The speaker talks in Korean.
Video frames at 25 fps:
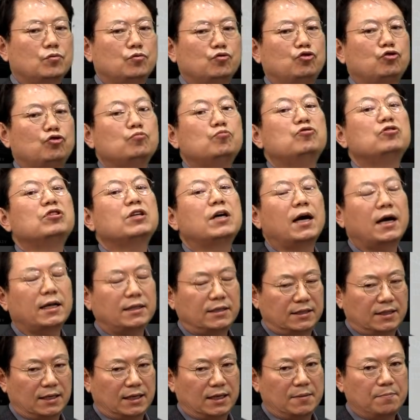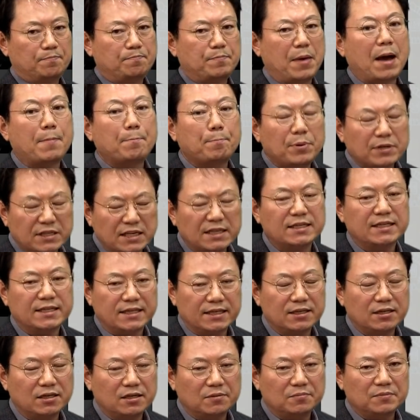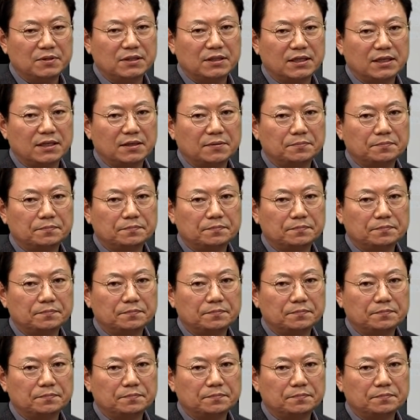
주문과 같다. 100%인 겁니다.